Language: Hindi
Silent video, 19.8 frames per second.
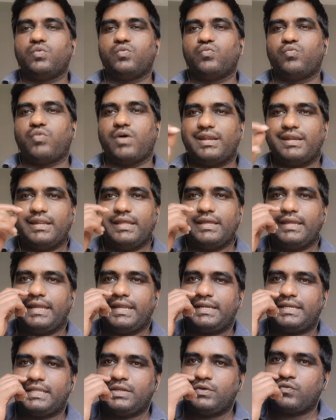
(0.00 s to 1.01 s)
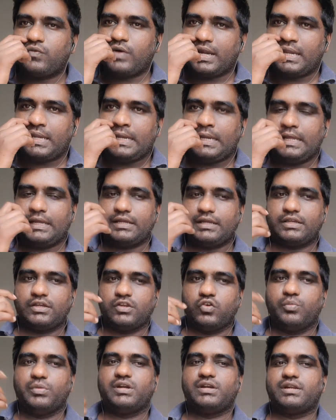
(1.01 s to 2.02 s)
181
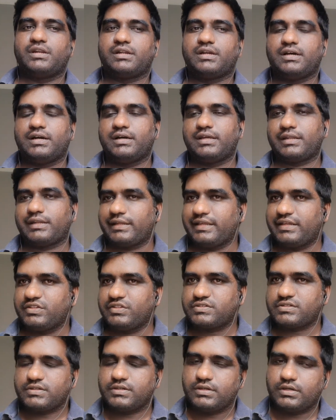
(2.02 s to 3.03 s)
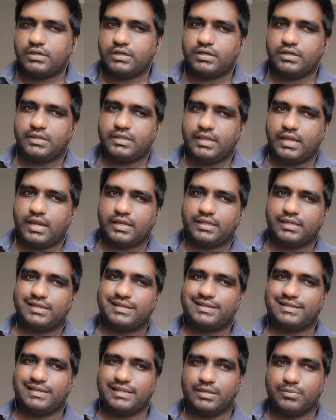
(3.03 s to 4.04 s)
किलोमीटर का रेंज ये आके
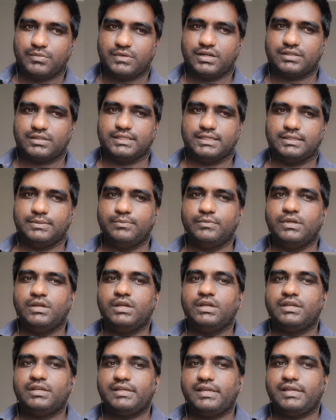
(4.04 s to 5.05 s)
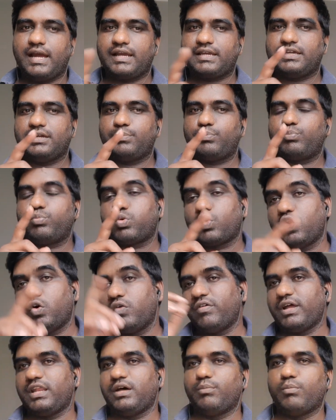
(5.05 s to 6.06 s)
क्लेम करता है ये आके प्रो
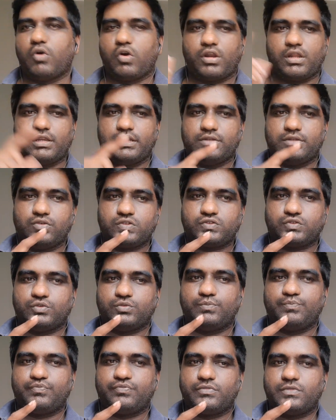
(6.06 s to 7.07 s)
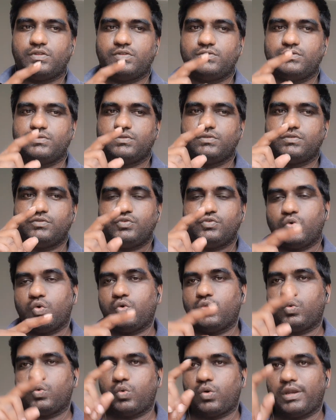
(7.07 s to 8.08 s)
वाला मॉडल है दोस्तों जो
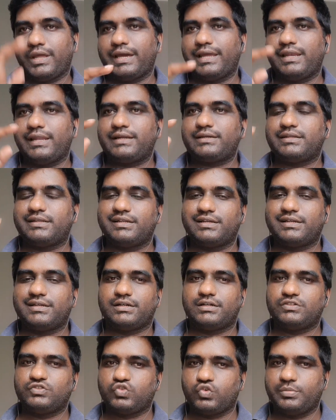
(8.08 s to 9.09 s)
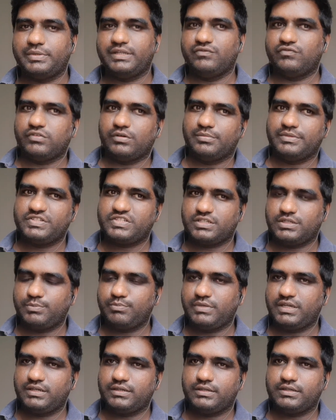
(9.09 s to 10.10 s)
ओला इलेक्ट्रिक का जो भी इंफॉर्मेशन
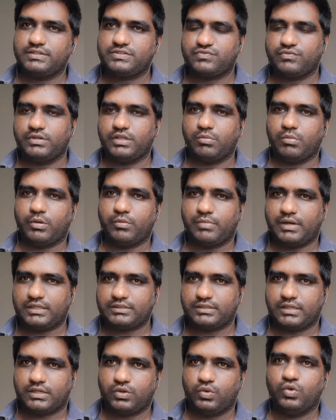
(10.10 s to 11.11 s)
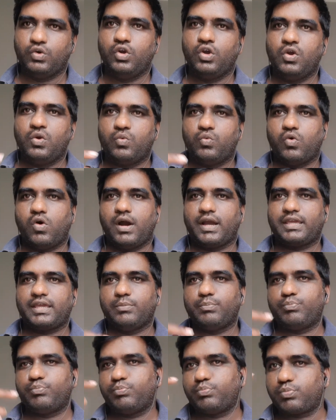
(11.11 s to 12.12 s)
मैं इस वीडियो में बात कर रहा हूँ वो आके
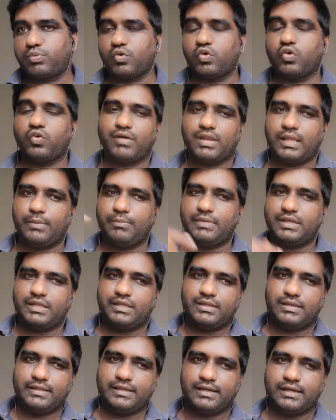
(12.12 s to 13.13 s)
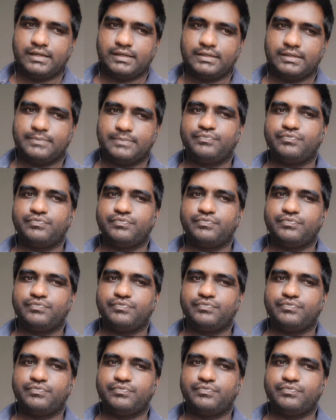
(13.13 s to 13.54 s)
प्रो वाला मैंने लिया है